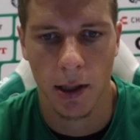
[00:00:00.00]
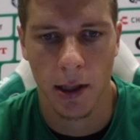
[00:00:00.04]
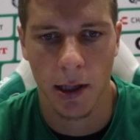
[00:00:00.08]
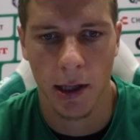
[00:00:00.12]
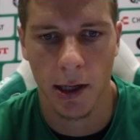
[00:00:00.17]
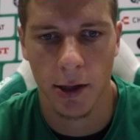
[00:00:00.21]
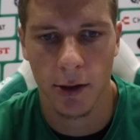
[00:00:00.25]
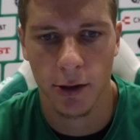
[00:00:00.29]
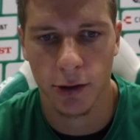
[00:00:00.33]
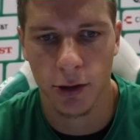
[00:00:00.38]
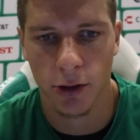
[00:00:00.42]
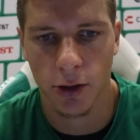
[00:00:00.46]

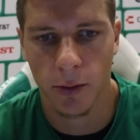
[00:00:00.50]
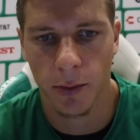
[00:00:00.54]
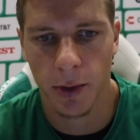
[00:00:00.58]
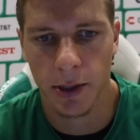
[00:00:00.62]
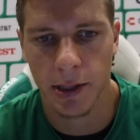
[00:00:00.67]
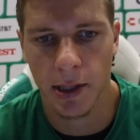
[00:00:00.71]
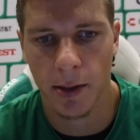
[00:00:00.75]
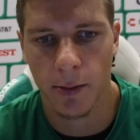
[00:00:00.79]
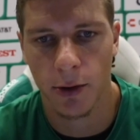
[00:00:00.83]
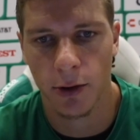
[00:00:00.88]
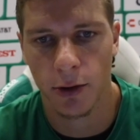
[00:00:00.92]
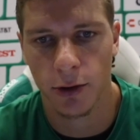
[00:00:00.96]
Y nosotros
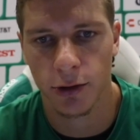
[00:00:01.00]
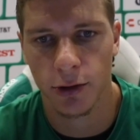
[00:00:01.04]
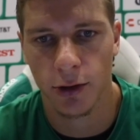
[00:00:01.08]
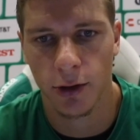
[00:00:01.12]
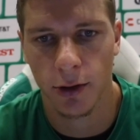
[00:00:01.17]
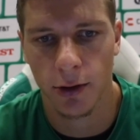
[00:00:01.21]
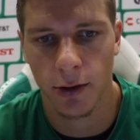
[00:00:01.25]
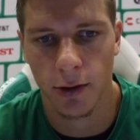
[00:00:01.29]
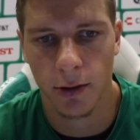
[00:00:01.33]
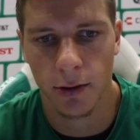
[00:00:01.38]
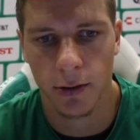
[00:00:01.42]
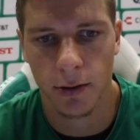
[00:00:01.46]
pensamos
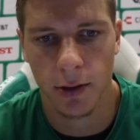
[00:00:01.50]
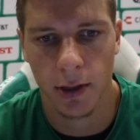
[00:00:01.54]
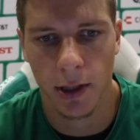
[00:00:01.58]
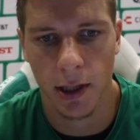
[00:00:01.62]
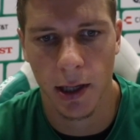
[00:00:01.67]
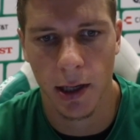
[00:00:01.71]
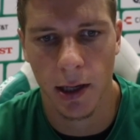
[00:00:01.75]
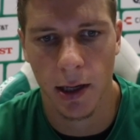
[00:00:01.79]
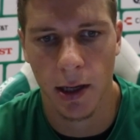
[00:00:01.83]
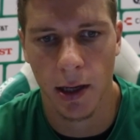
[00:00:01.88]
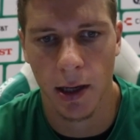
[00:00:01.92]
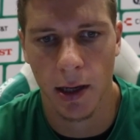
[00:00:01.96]
nosotros,
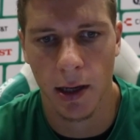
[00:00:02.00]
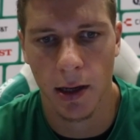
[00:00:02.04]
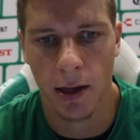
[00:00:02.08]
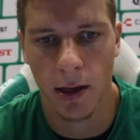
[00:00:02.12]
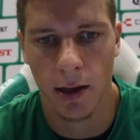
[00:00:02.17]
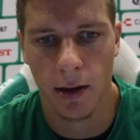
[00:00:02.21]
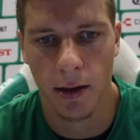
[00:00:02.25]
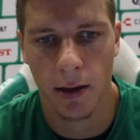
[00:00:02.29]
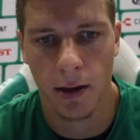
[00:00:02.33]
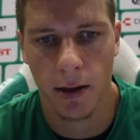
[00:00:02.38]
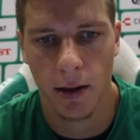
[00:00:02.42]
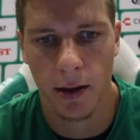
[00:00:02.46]

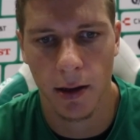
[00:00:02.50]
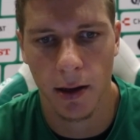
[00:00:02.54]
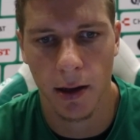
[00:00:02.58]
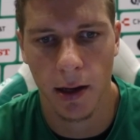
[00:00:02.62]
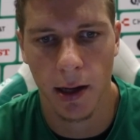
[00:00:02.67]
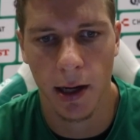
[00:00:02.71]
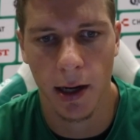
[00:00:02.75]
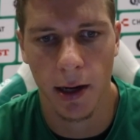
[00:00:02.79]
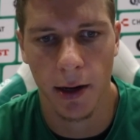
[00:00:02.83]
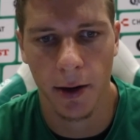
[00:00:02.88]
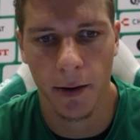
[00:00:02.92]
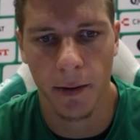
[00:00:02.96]
eh,
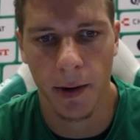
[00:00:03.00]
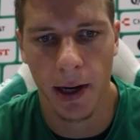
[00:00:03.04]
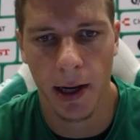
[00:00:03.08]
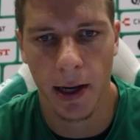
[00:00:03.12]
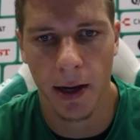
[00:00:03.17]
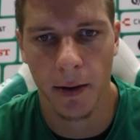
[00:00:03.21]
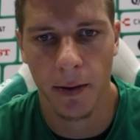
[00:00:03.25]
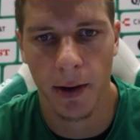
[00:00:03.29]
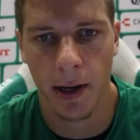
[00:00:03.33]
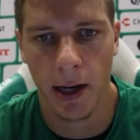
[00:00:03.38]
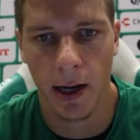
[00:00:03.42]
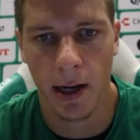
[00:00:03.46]
en el rival
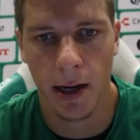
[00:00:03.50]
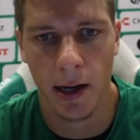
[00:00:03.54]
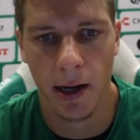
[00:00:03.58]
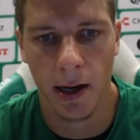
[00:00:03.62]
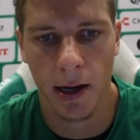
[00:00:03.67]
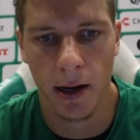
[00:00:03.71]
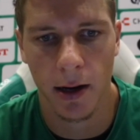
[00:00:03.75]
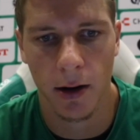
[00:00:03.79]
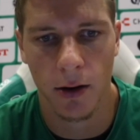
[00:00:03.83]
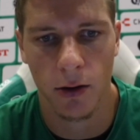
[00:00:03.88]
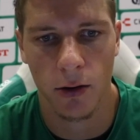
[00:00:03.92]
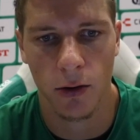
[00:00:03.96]
que
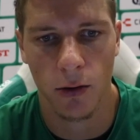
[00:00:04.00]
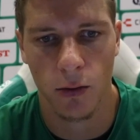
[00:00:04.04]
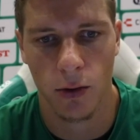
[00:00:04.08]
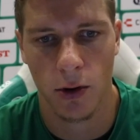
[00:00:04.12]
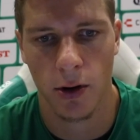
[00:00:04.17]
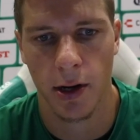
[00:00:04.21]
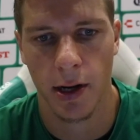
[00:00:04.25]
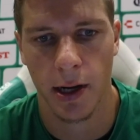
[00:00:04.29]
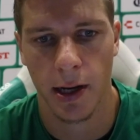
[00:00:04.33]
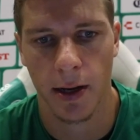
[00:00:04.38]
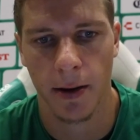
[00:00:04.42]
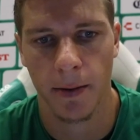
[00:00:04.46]
venga, con los
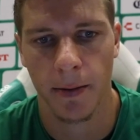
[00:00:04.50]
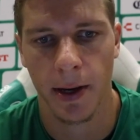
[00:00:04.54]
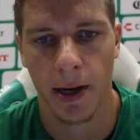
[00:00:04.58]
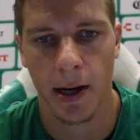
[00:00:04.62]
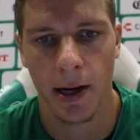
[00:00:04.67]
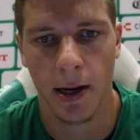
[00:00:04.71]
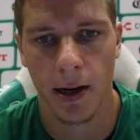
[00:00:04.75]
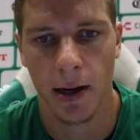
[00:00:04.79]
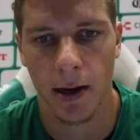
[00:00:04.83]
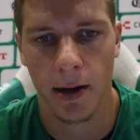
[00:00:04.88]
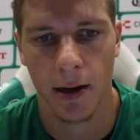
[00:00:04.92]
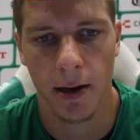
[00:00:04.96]
jugadores que
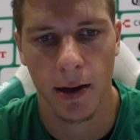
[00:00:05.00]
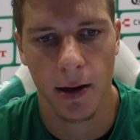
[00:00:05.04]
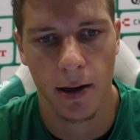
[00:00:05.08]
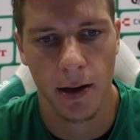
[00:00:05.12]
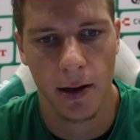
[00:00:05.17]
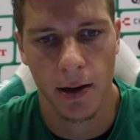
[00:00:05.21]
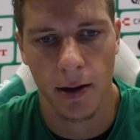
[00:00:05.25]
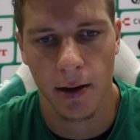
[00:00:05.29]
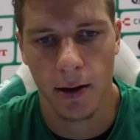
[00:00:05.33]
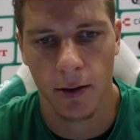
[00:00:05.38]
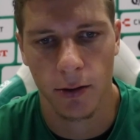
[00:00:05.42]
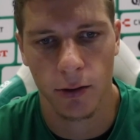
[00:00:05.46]
venga,
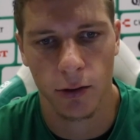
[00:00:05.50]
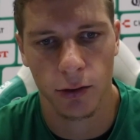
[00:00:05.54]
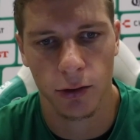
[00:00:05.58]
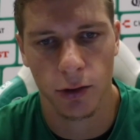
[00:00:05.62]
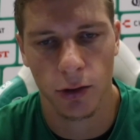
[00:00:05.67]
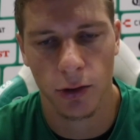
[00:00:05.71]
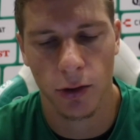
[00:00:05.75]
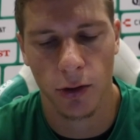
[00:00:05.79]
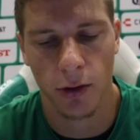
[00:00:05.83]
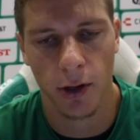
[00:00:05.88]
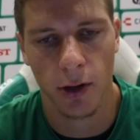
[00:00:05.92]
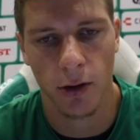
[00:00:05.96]

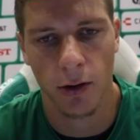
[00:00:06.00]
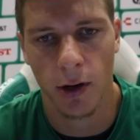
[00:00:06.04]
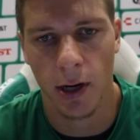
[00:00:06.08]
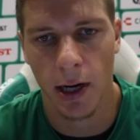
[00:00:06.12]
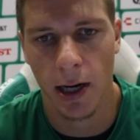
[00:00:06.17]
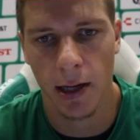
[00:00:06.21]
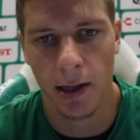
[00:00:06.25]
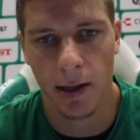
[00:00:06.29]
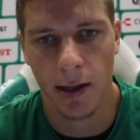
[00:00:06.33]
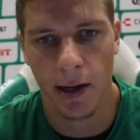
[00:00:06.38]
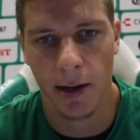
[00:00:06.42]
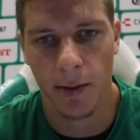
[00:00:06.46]
nosotros de
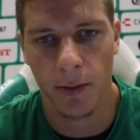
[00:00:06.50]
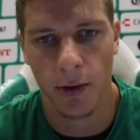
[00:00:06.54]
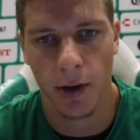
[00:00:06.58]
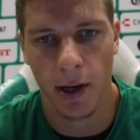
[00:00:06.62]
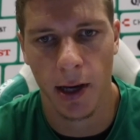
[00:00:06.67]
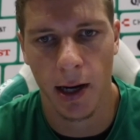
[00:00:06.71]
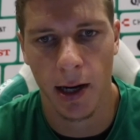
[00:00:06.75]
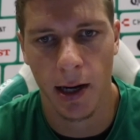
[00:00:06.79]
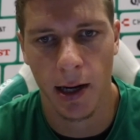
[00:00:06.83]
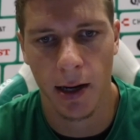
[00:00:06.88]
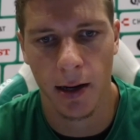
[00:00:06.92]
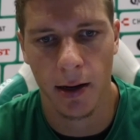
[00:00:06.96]
local tenemos
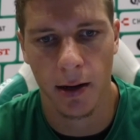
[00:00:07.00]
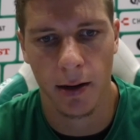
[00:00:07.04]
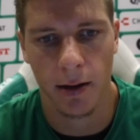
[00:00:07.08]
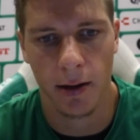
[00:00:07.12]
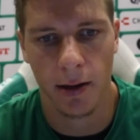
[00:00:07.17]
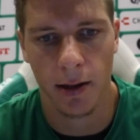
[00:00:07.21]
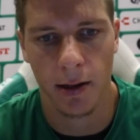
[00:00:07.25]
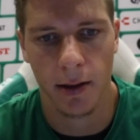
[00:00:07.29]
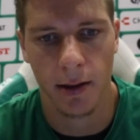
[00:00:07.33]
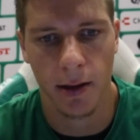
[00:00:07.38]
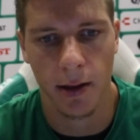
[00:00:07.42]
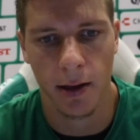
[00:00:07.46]
que ganar,
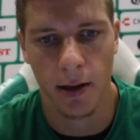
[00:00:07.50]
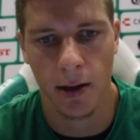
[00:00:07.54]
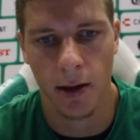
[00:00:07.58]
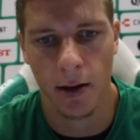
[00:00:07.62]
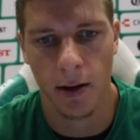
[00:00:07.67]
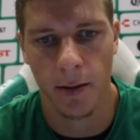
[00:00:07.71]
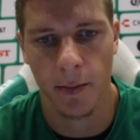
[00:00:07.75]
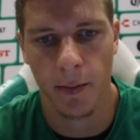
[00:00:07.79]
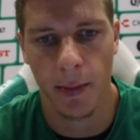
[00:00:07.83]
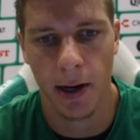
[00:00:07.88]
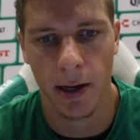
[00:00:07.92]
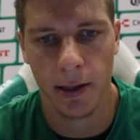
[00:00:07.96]

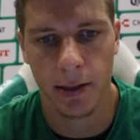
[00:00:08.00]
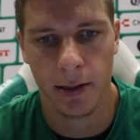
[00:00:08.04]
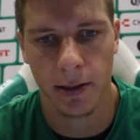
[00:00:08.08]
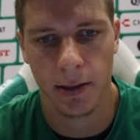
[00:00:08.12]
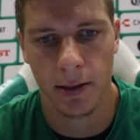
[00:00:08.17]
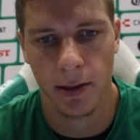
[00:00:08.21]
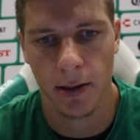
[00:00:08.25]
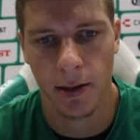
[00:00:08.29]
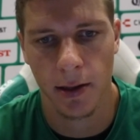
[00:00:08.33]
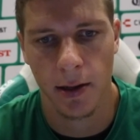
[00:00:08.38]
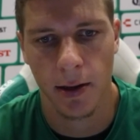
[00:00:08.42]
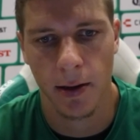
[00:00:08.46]
este, más